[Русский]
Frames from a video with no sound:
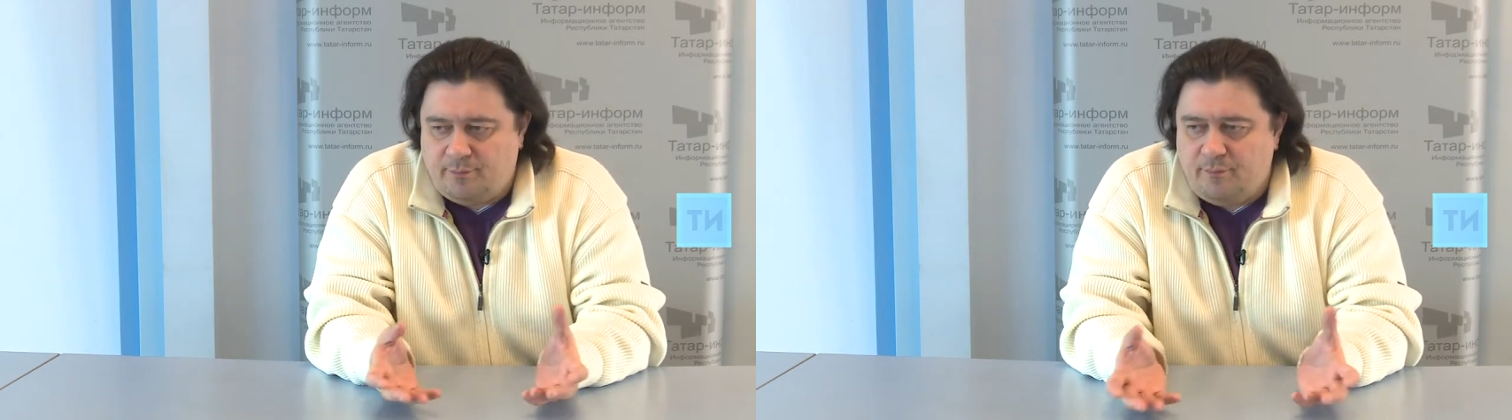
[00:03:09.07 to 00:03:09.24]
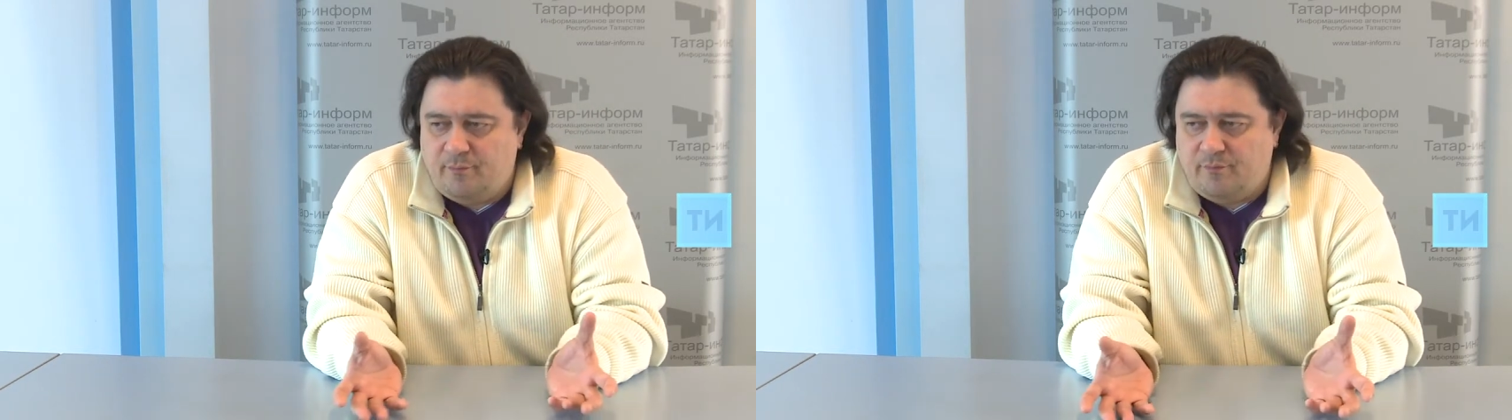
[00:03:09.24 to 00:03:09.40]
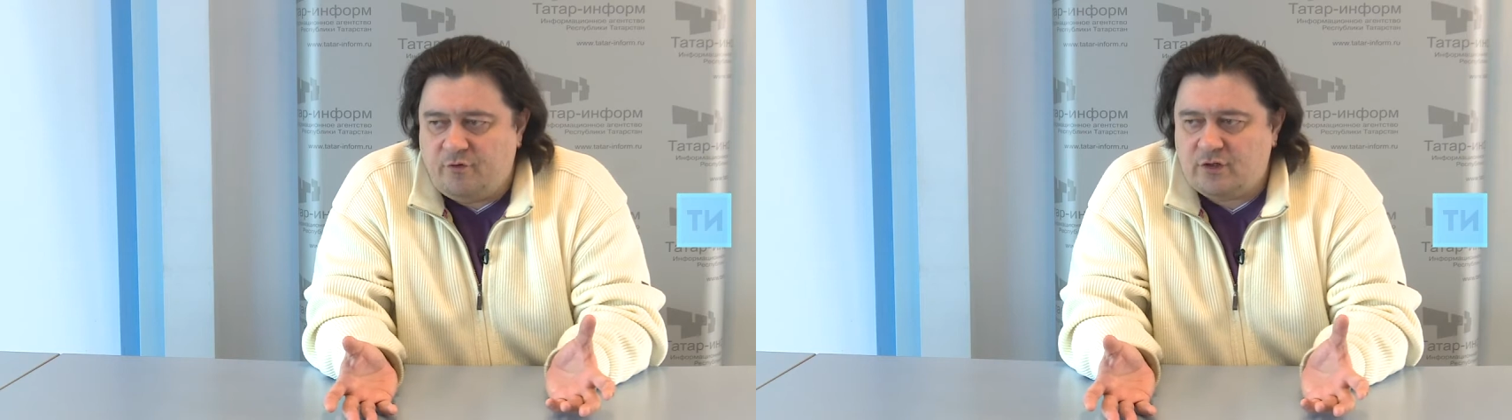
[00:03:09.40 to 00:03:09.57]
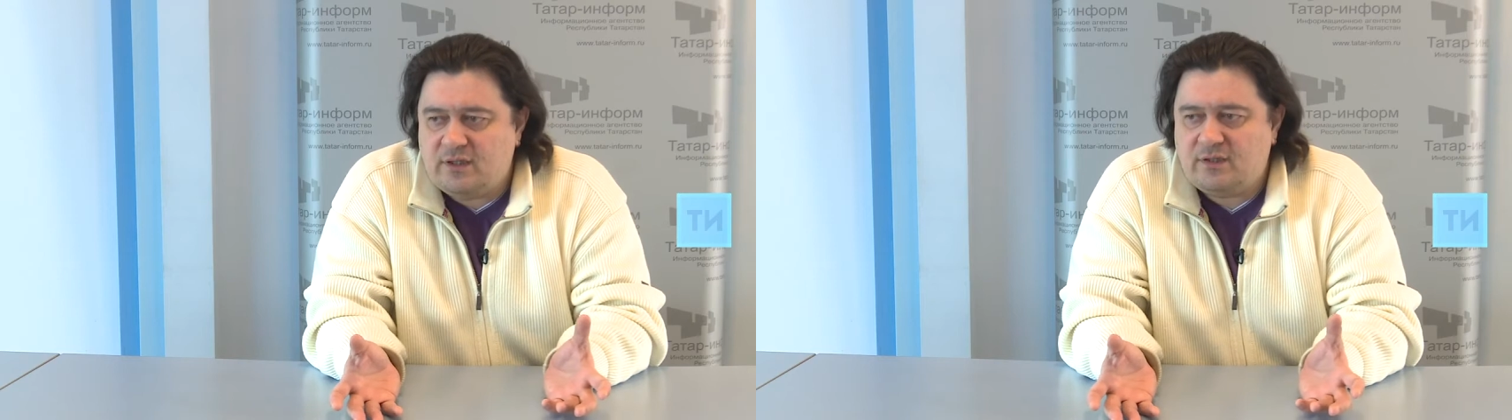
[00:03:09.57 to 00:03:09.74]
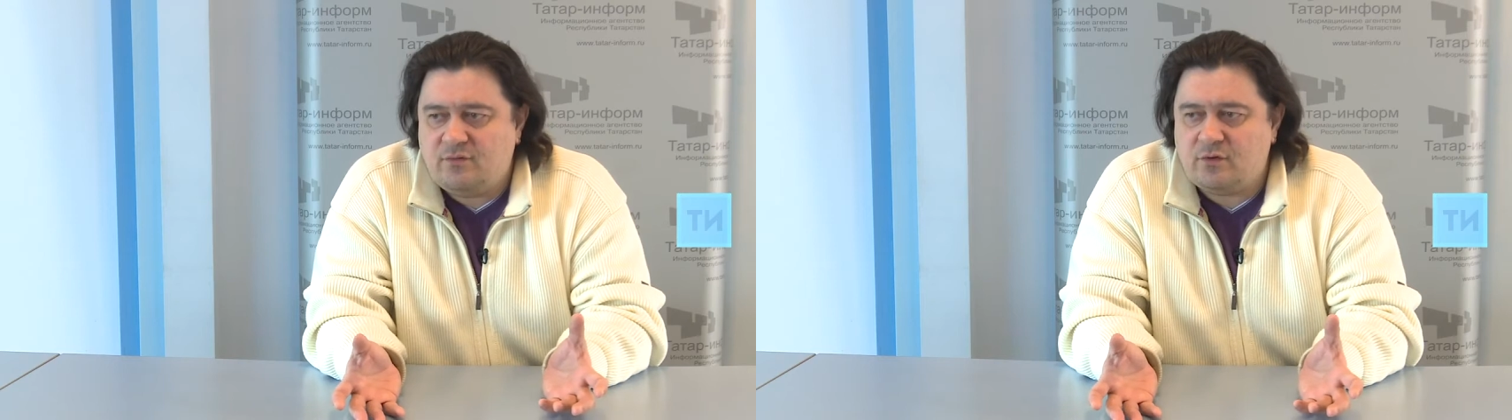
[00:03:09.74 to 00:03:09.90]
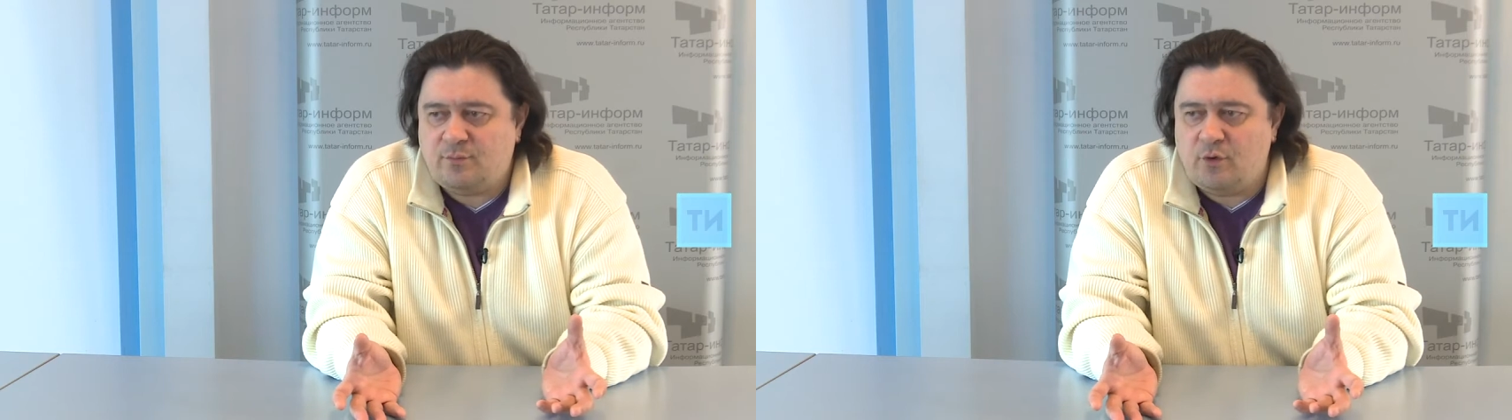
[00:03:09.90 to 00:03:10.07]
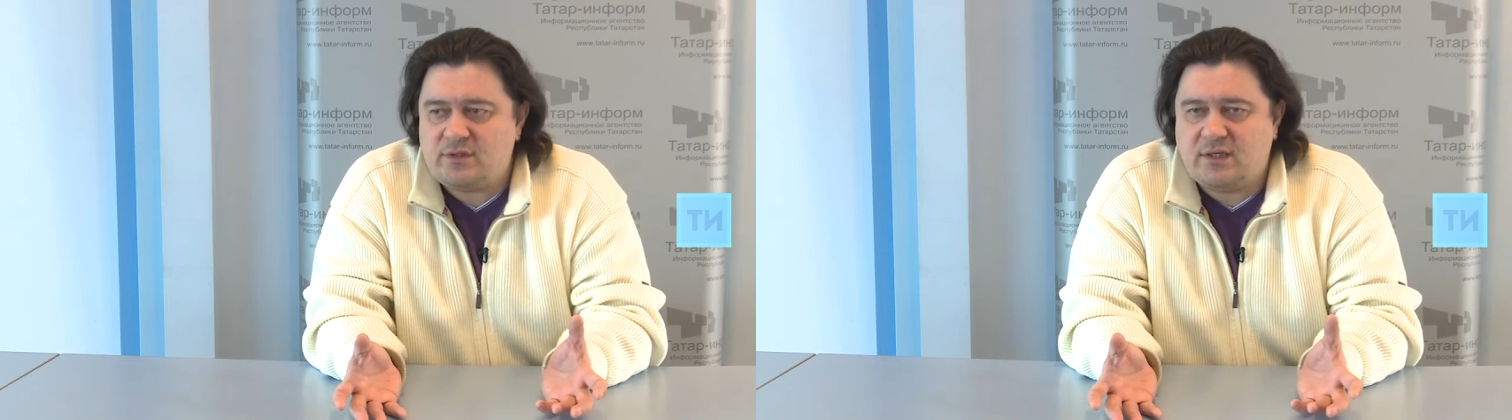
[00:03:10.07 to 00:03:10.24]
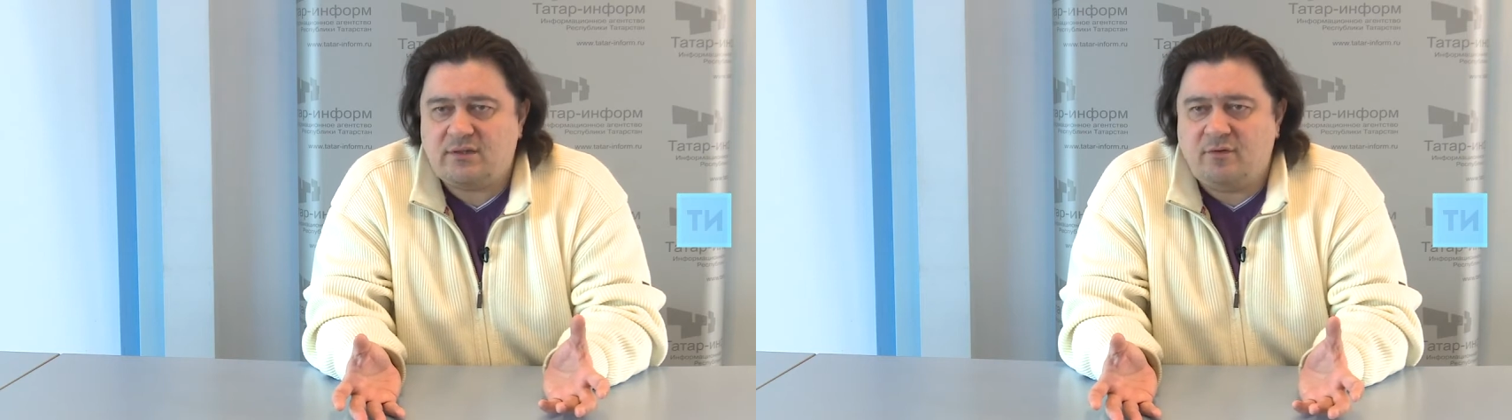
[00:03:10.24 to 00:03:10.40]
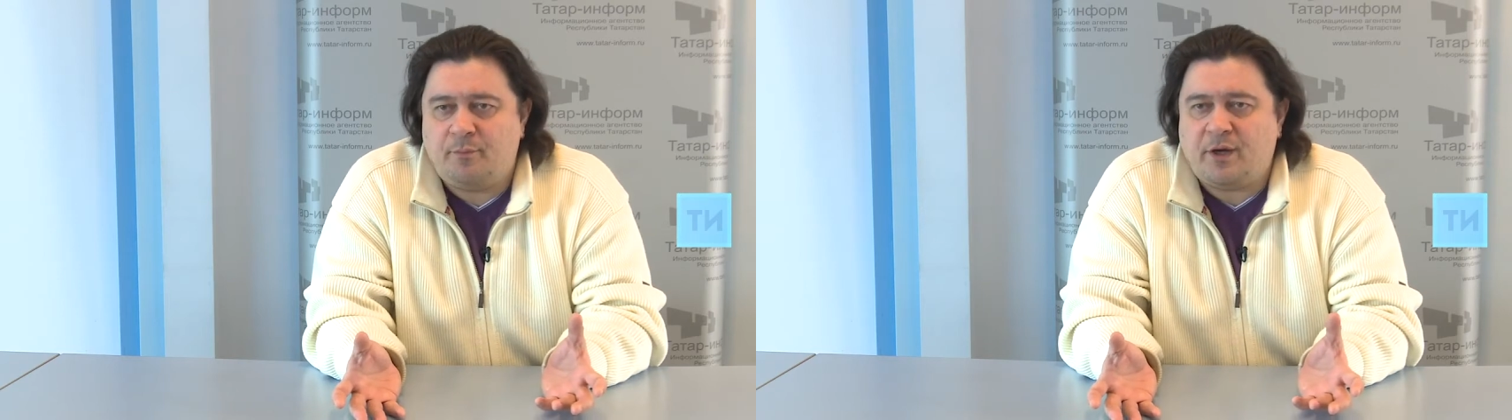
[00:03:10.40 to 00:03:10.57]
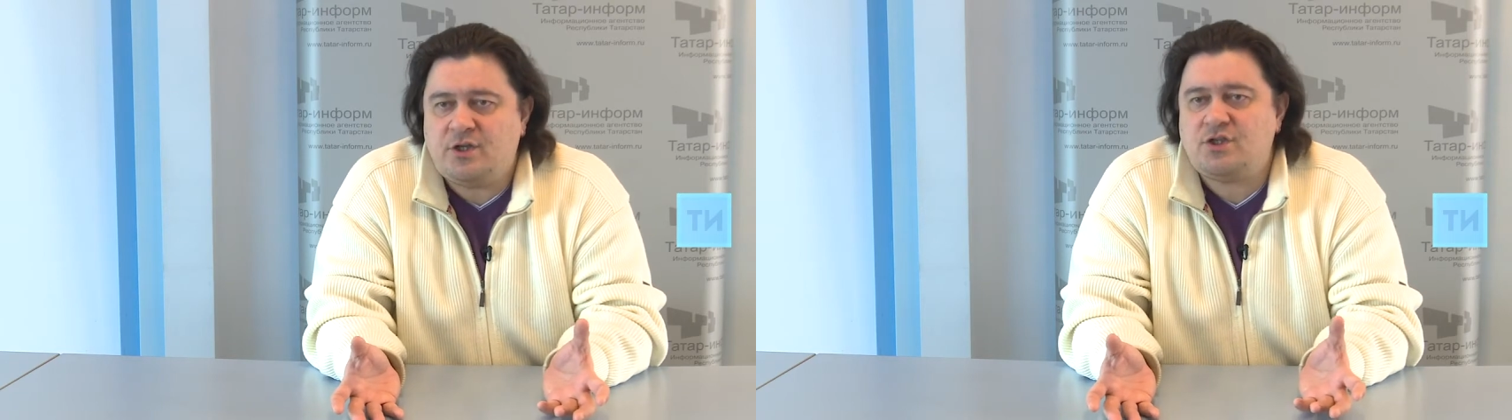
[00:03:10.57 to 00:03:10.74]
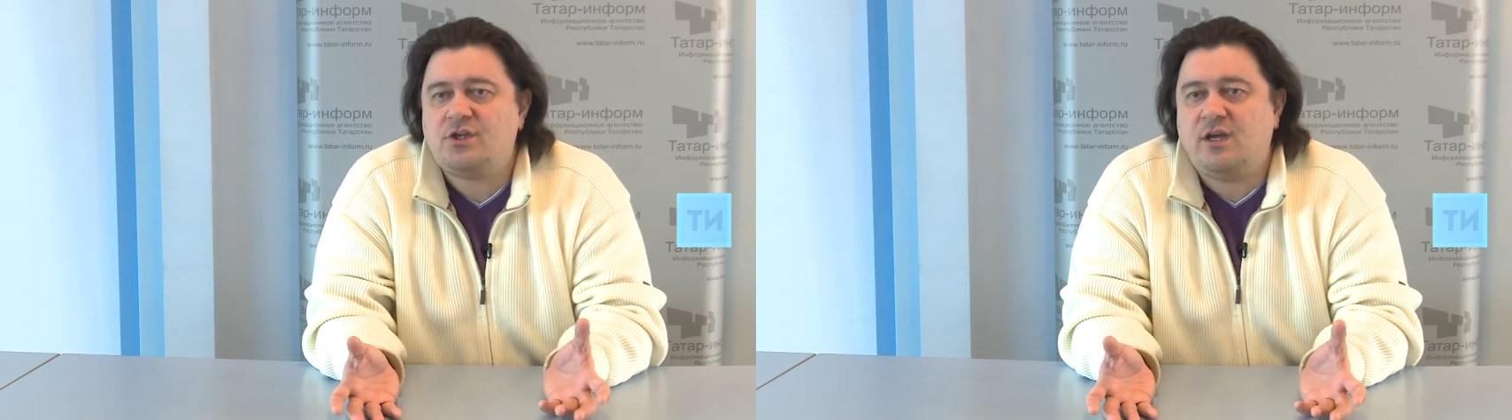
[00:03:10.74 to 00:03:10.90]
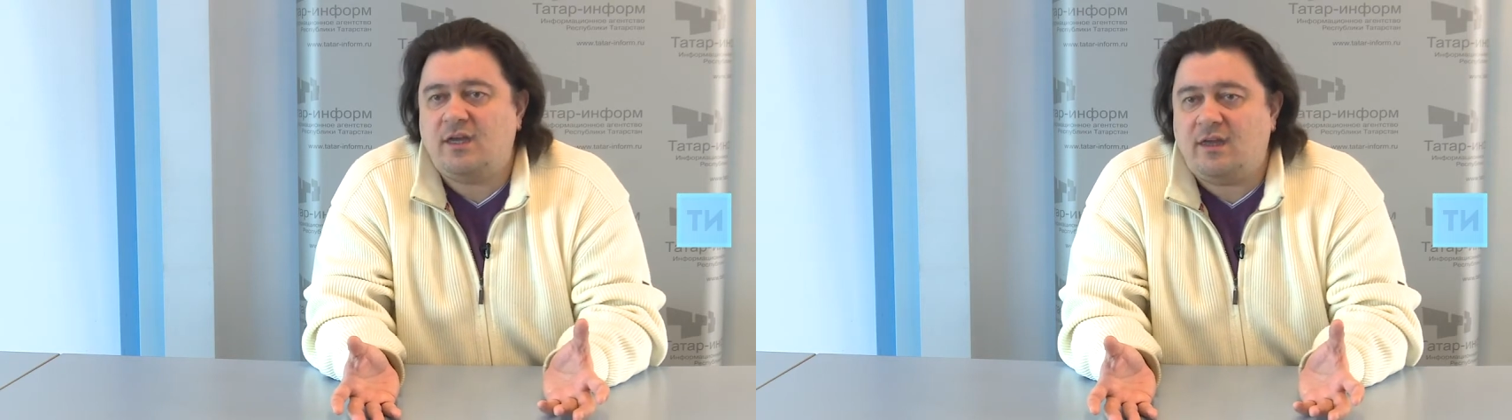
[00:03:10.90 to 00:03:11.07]
вот это вот поиск этого
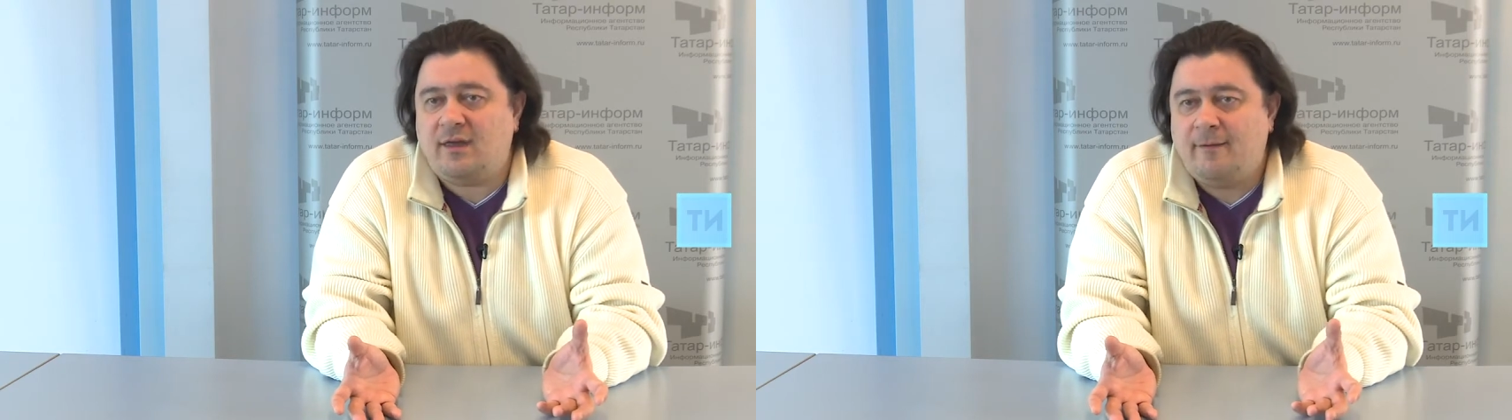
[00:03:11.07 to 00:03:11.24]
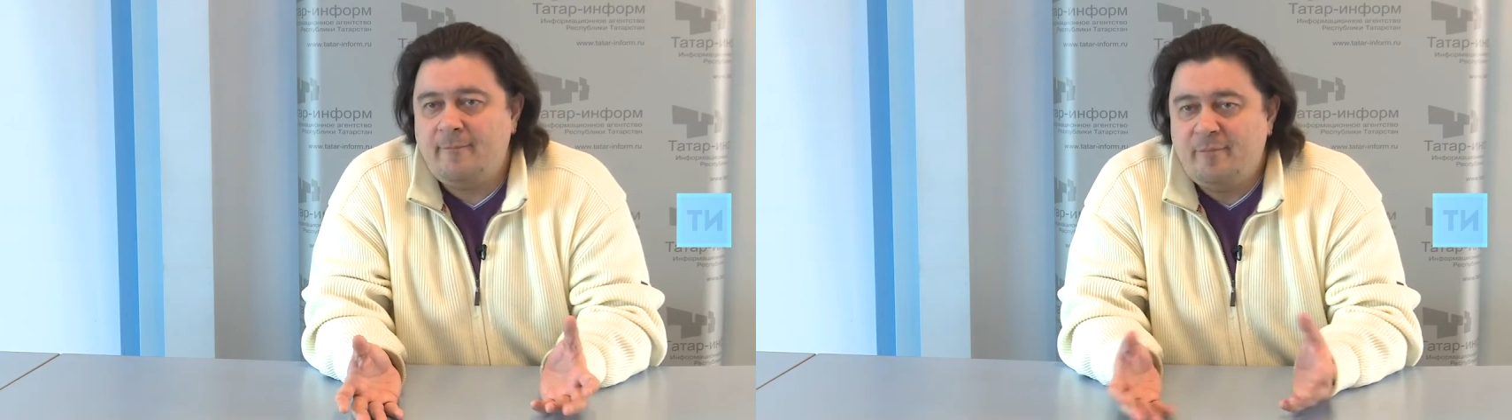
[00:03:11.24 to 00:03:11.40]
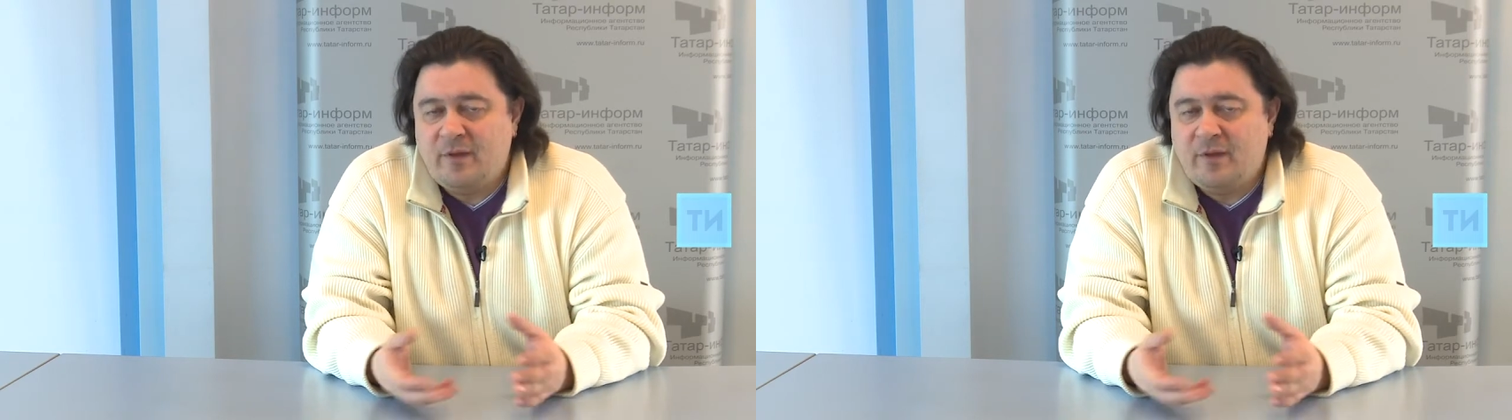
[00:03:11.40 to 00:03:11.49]
прощения.